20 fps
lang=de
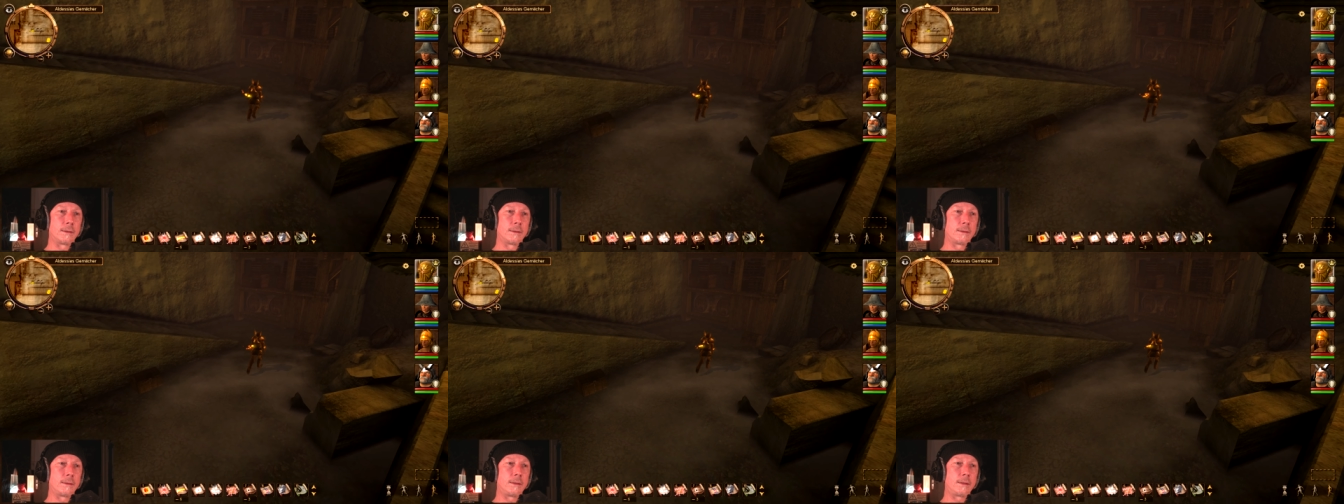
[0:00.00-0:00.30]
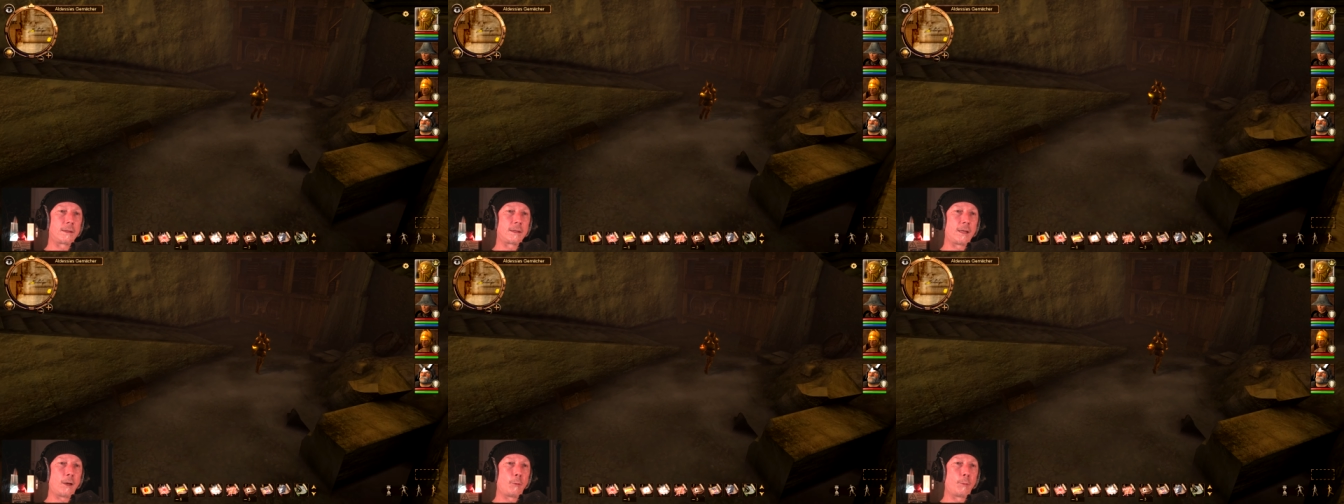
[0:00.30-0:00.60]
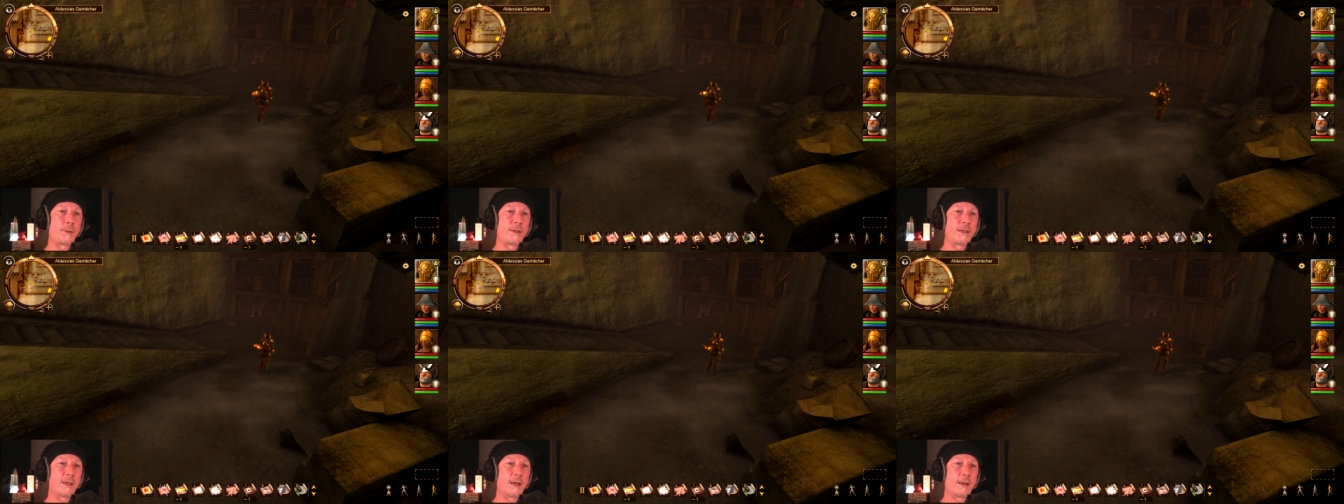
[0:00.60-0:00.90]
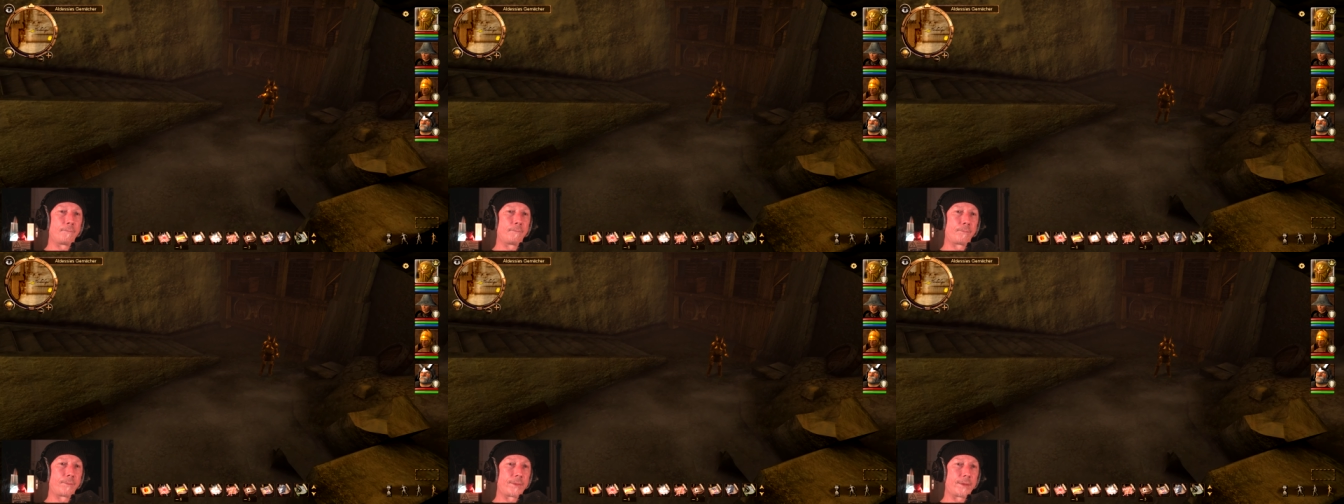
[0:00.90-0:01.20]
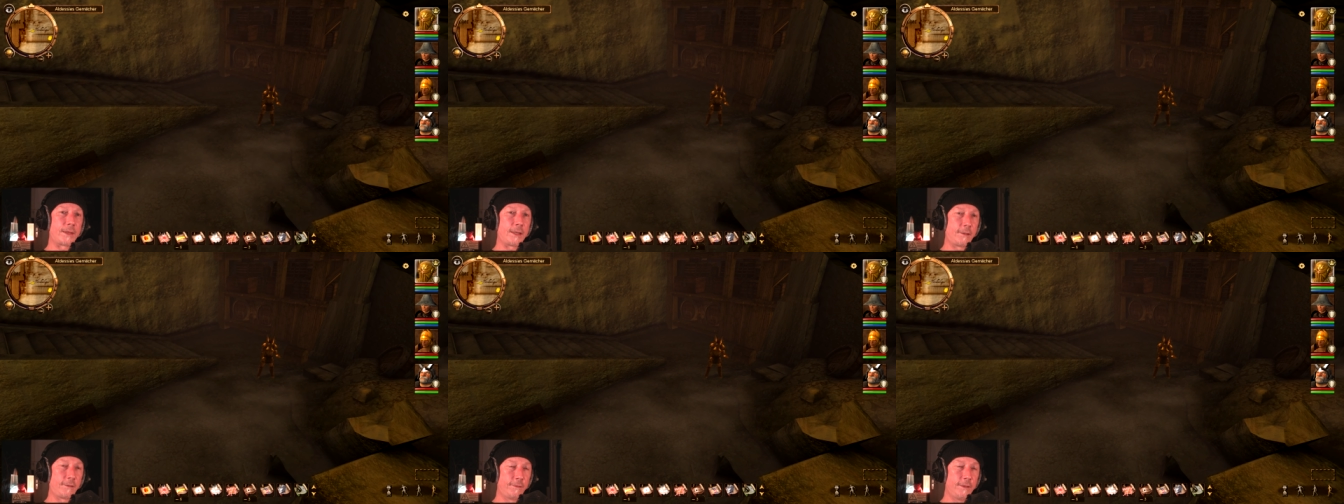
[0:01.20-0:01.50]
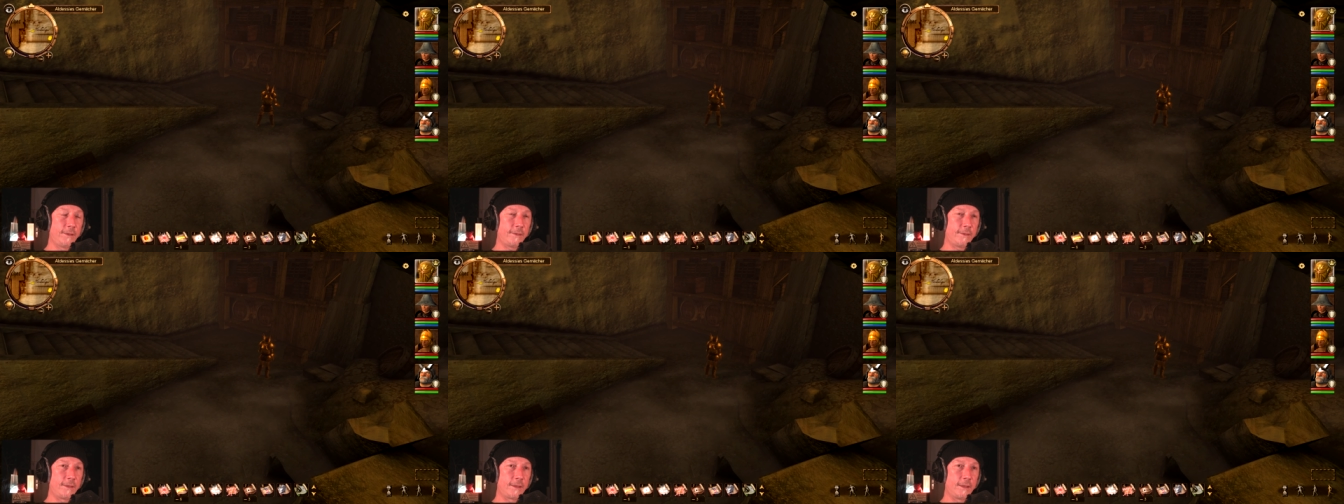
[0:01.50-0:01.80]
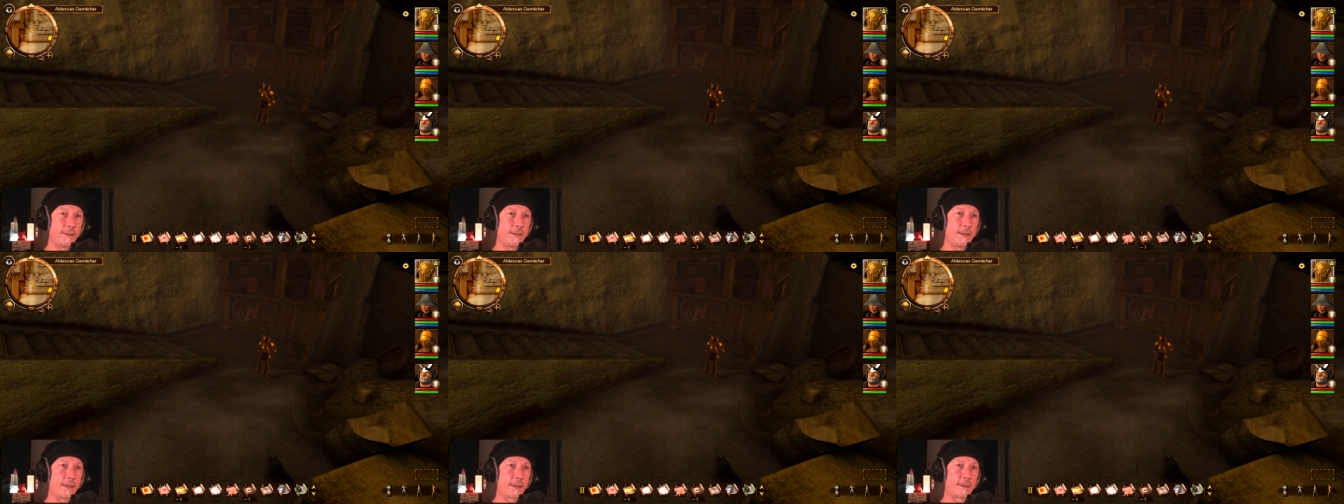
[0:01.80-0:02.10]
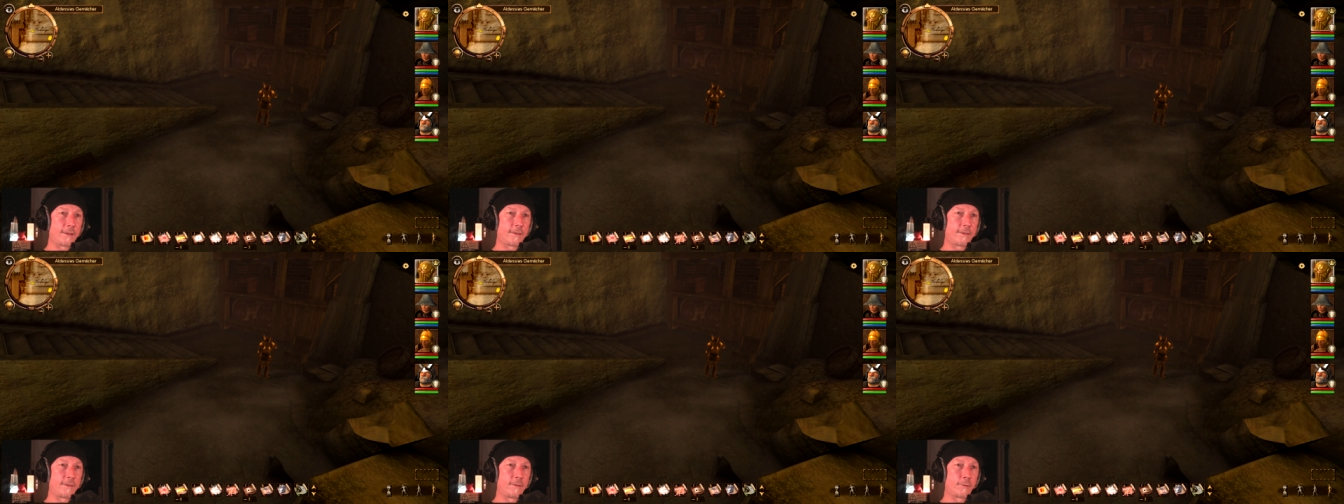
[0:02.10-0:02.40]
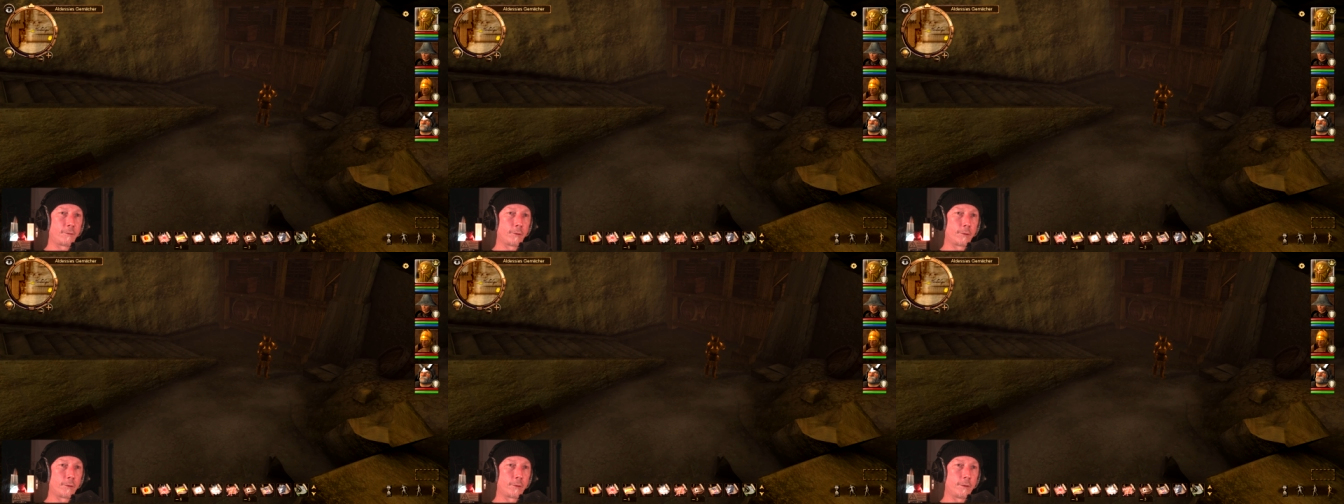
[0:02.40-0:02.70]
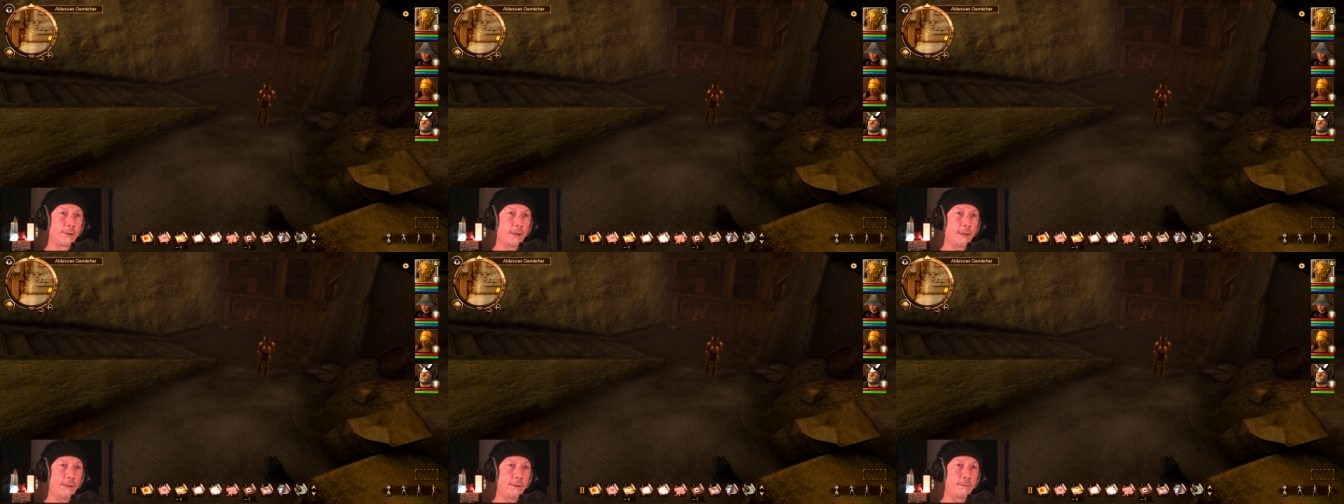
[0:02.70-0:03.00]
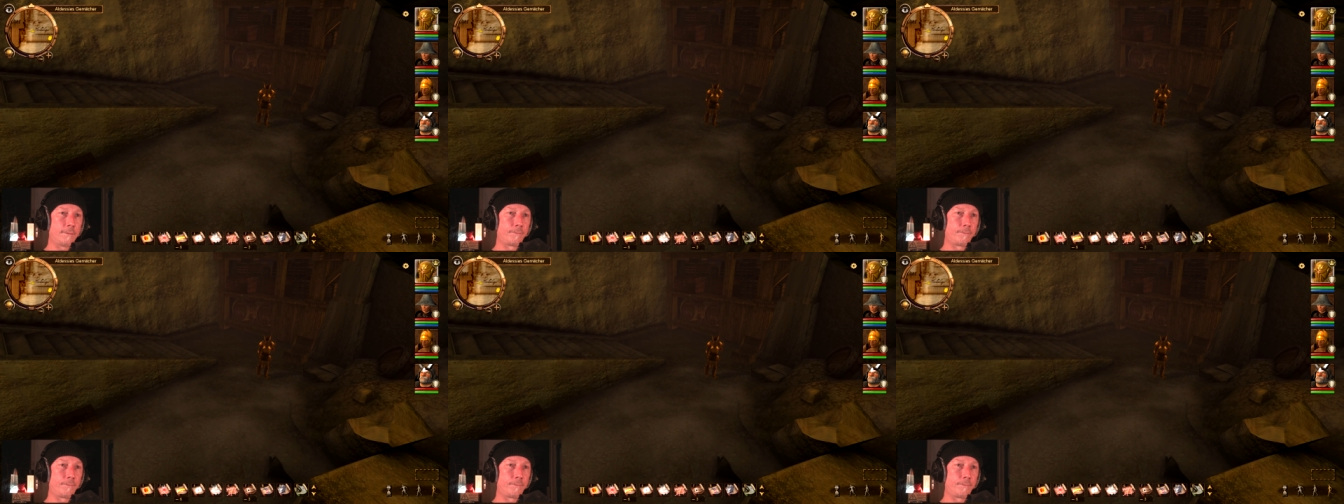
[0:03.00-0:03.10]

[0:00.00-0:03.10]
Ich glaube ja. Ich will es nicht in die Länge ziehen, Freunde. Nein.